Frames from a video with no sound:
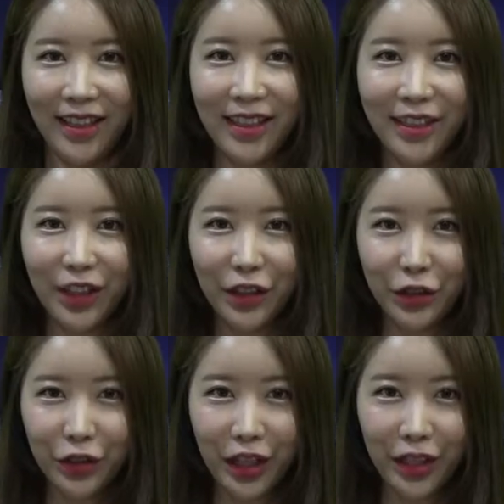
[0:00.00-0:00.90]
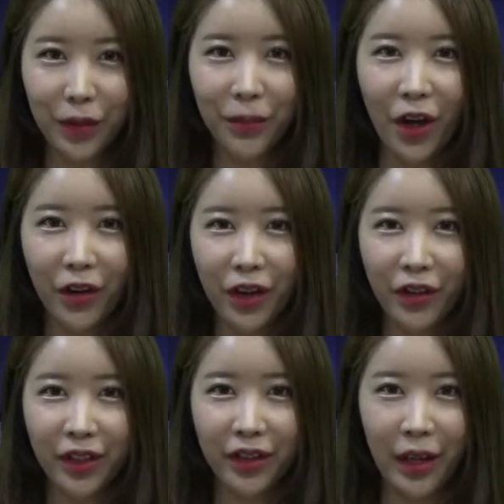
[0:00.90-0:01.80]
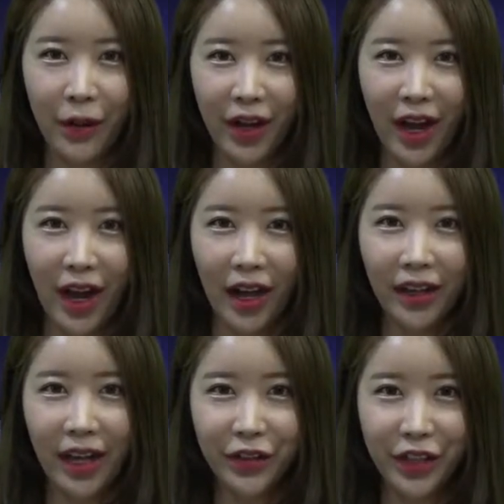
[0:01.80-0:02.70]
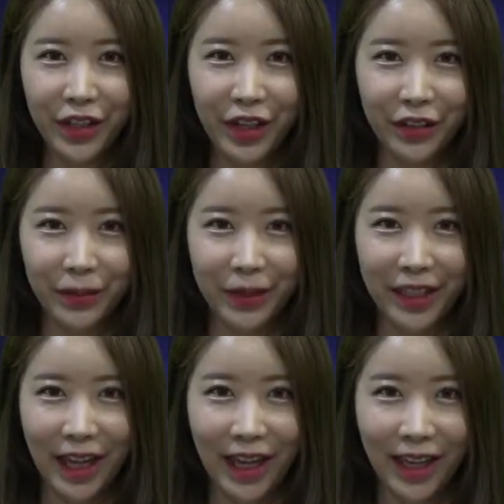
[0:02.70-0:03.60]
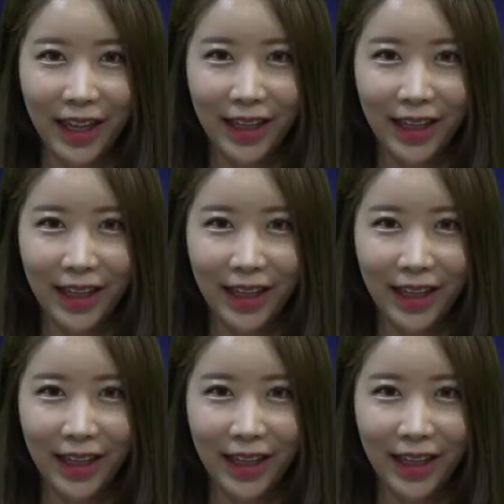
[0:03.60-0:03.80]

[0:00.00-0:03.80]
인천 수산업 경영인 대회가 개최되었습니다.